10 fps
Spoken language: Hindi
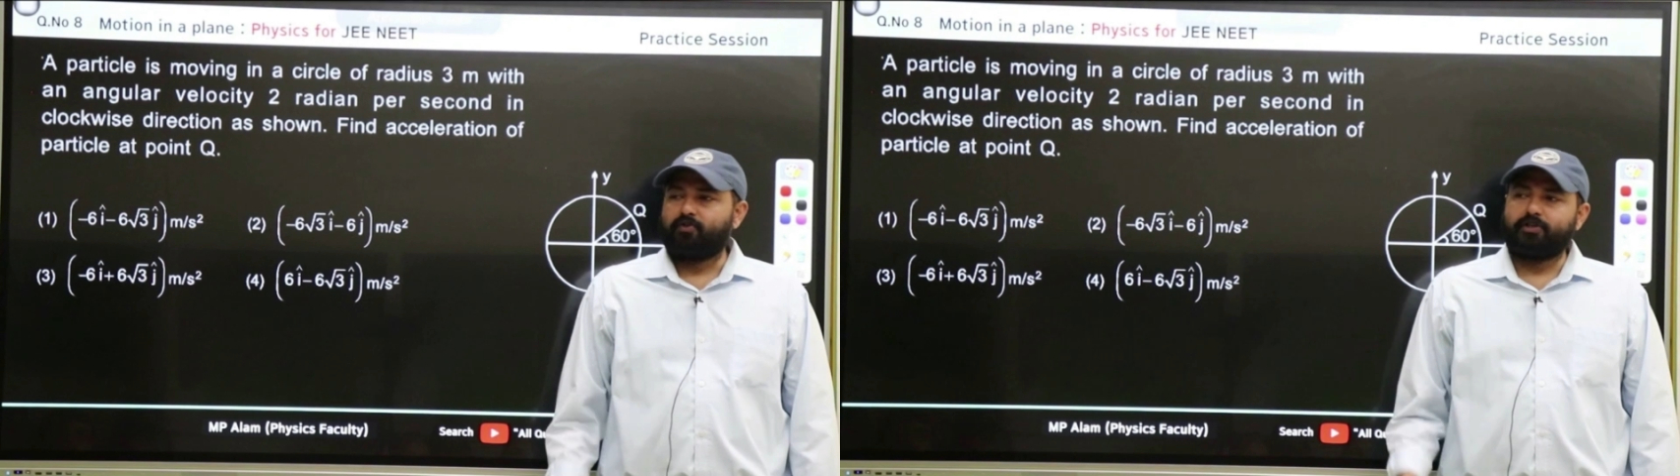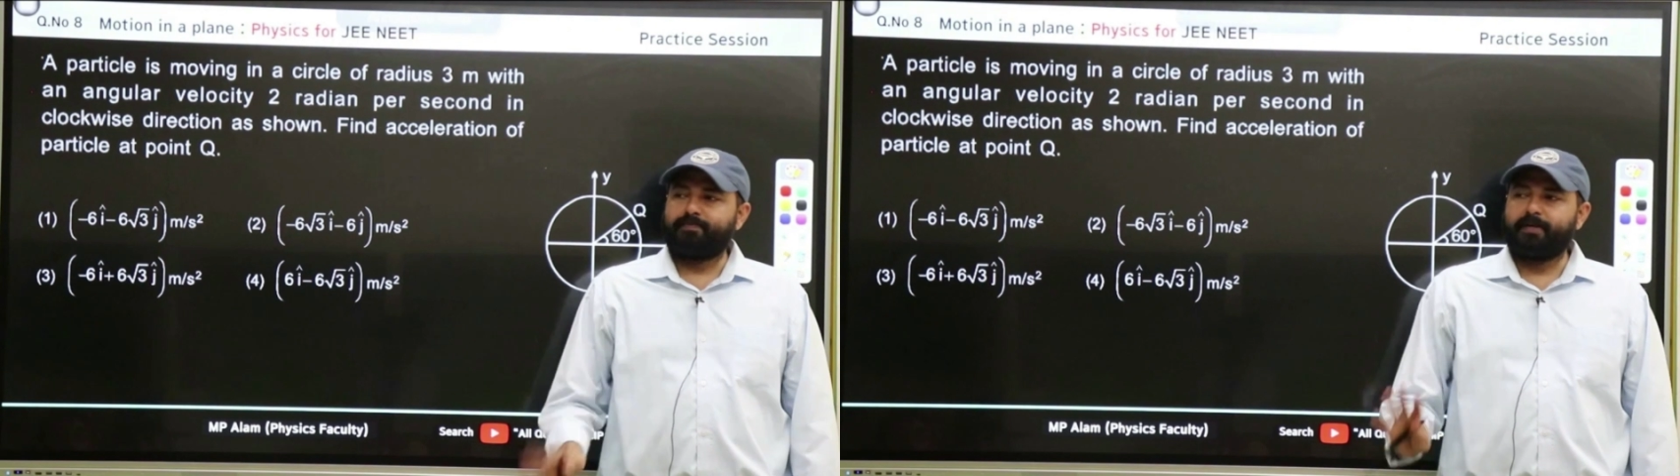
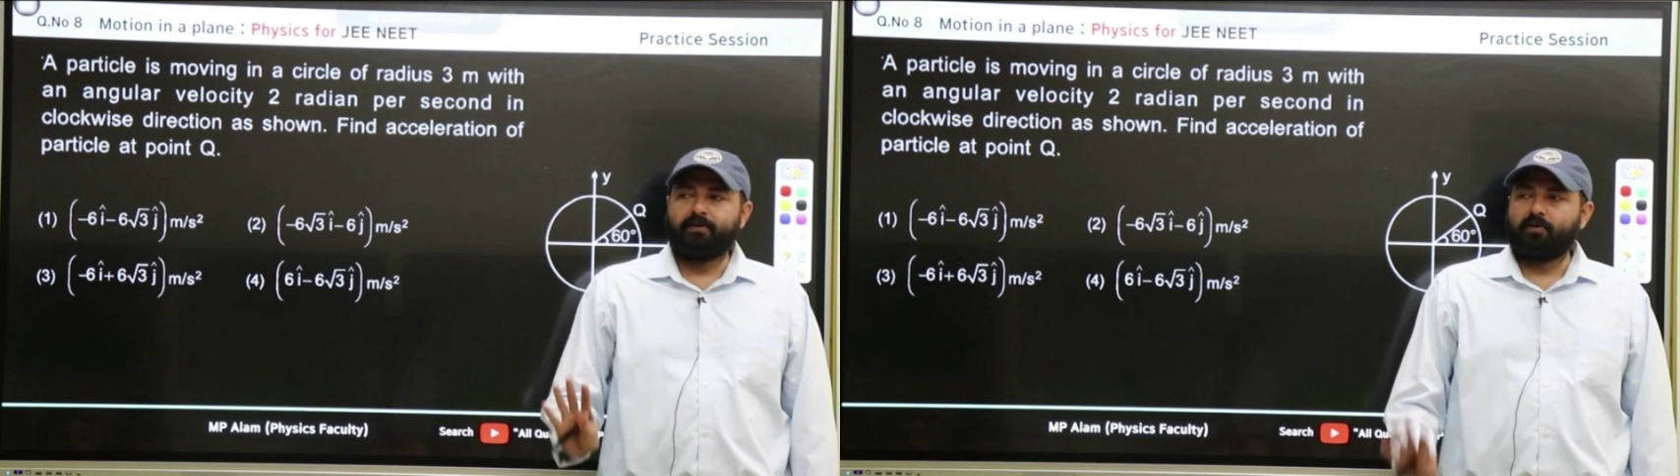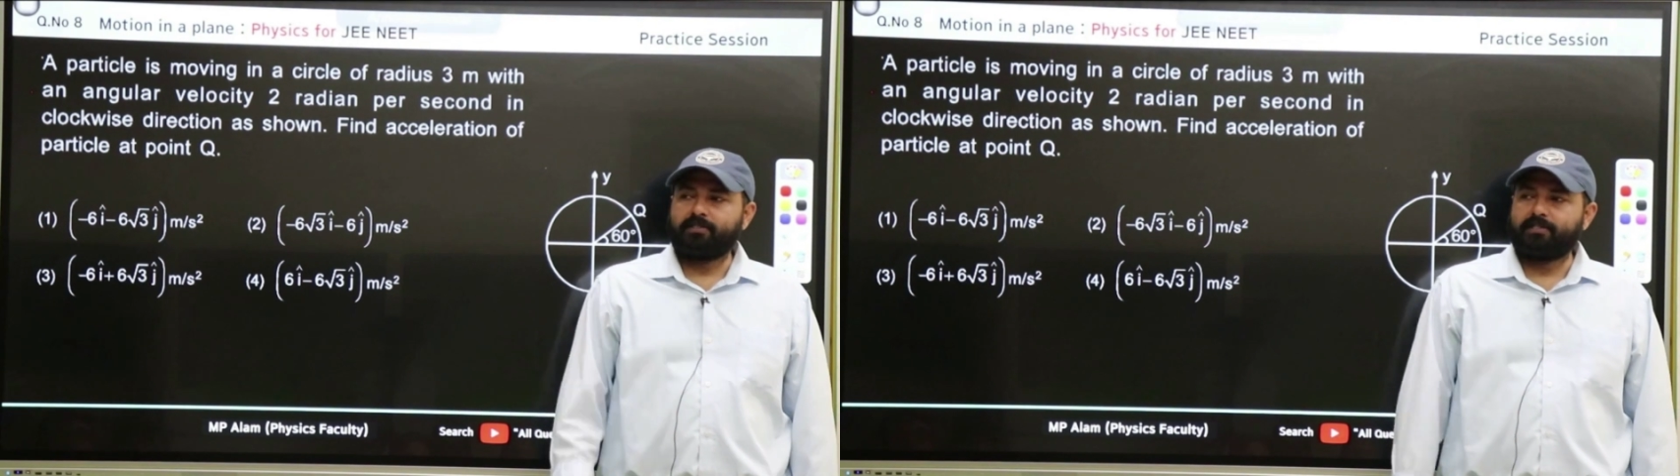तो
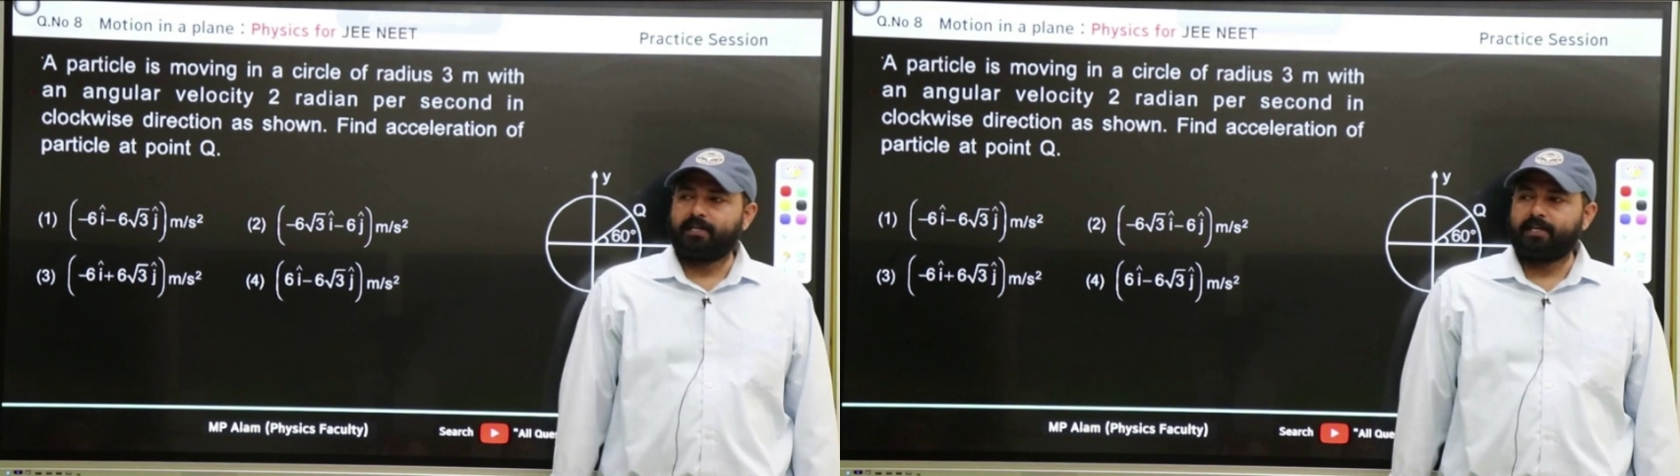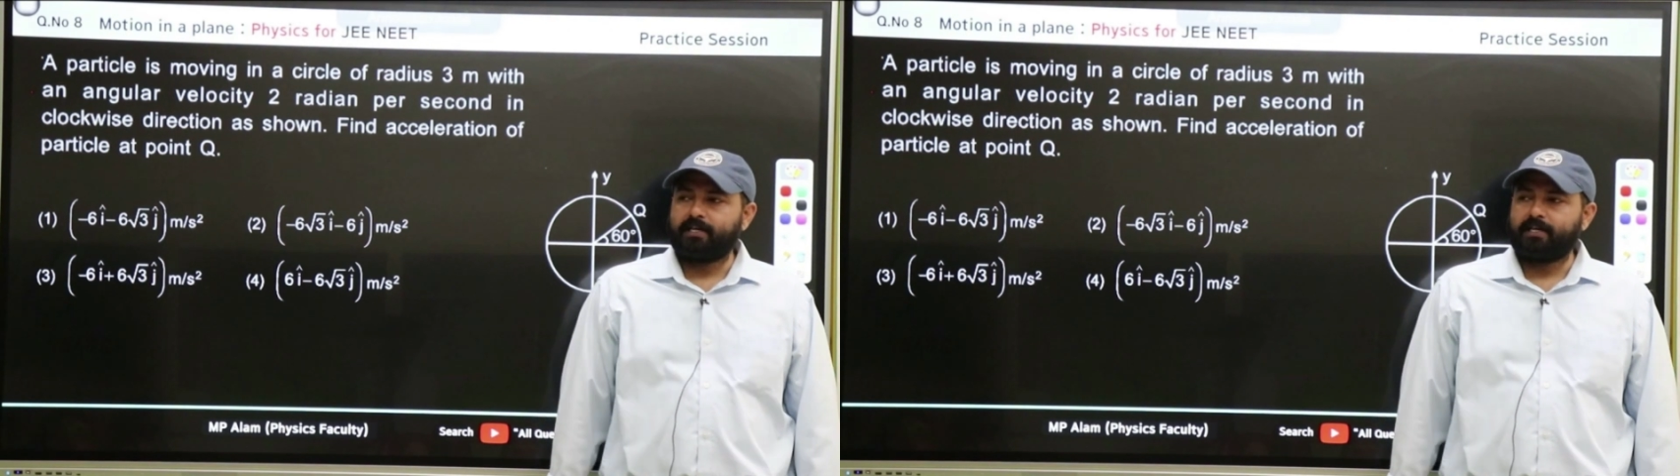स्पीड कांस्टेंट